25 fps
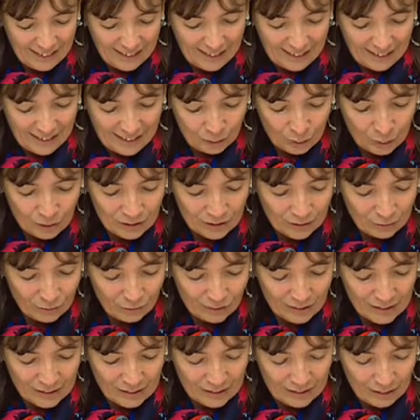à,
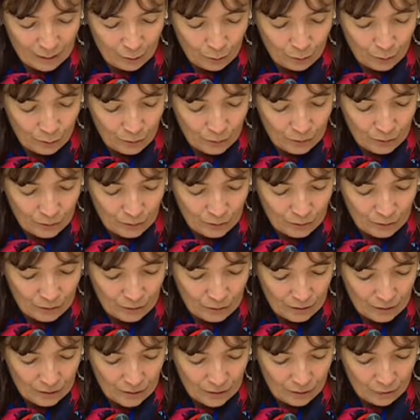320 NEO
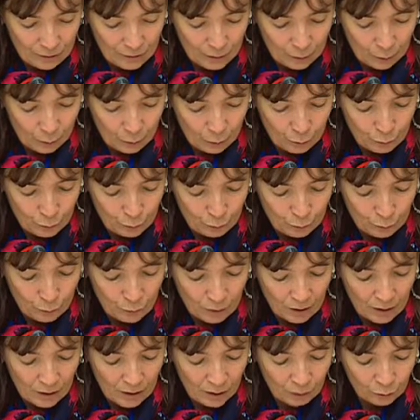euh, avec une option
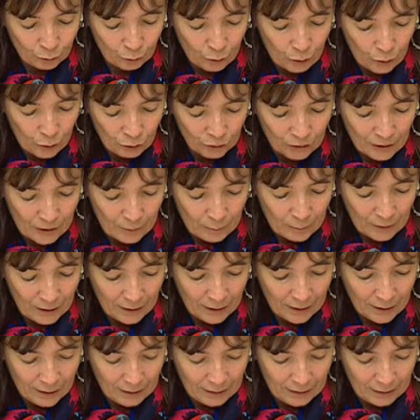pour 40 autres
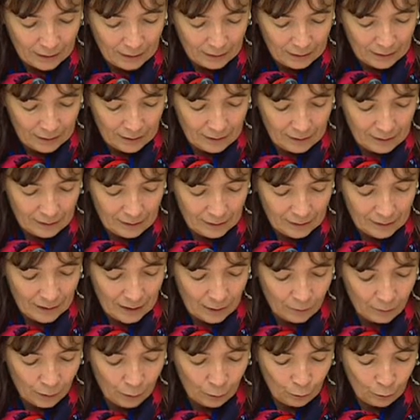appareils qui a été signé
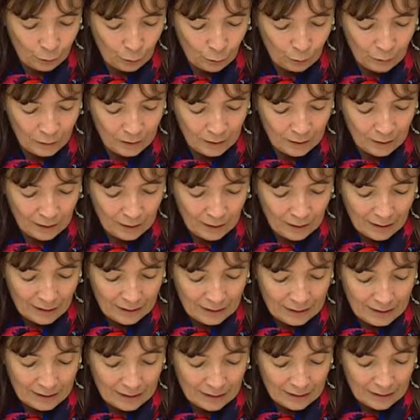avec une compagnie
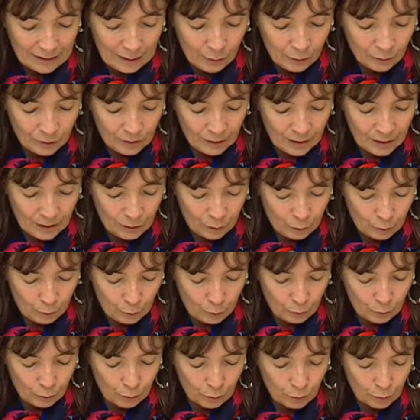saoudienne
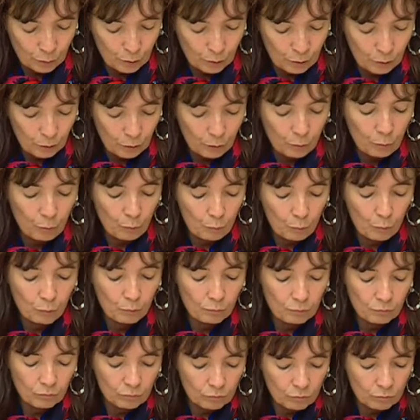pour
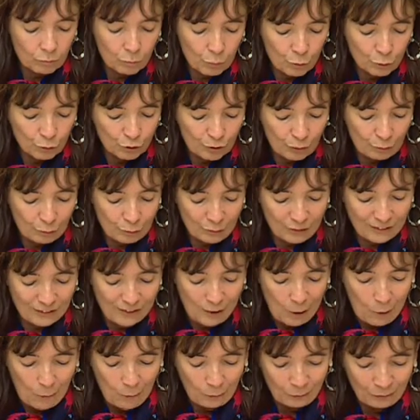me semble-t-il,
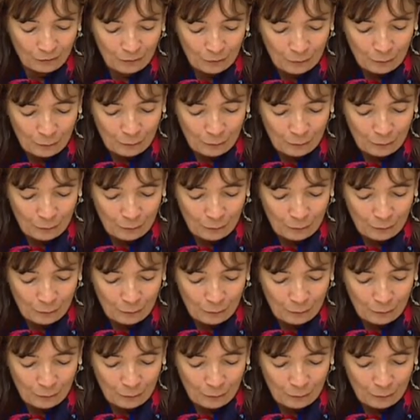un montant de